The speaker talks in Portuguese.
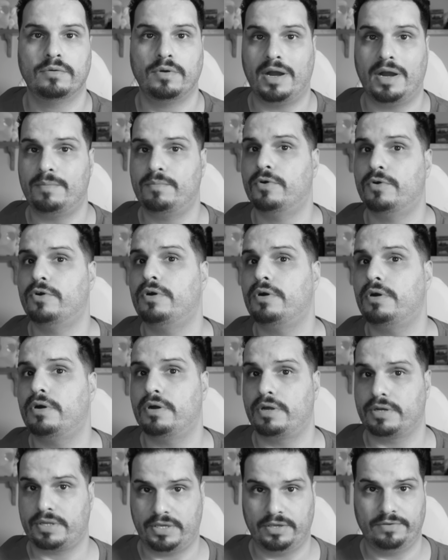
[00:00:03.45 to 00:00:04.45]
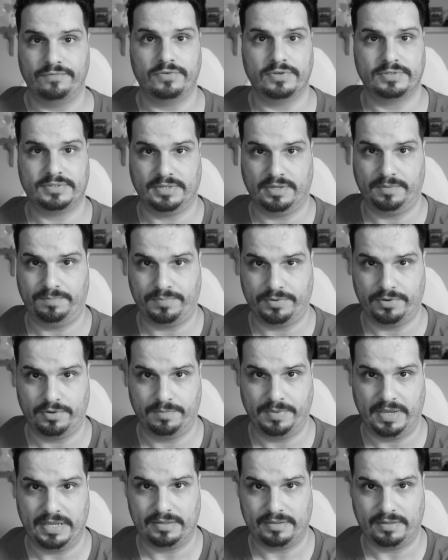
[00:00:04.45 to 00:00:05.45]
o amor que você
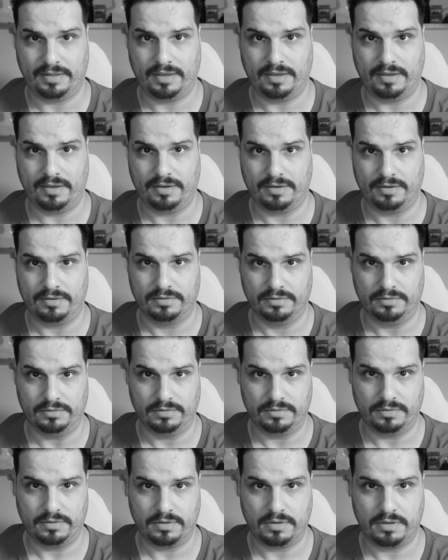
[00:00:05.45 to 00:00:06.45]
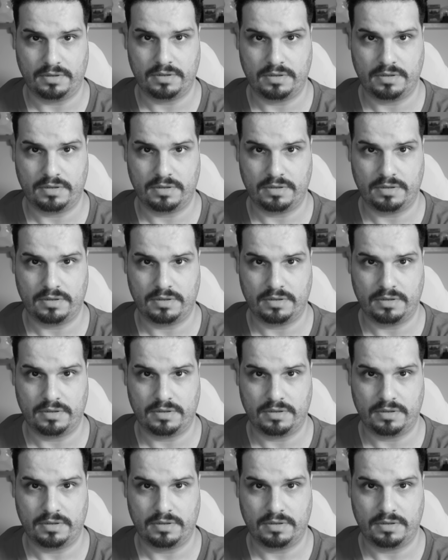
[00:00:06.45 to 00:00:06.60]
prometeu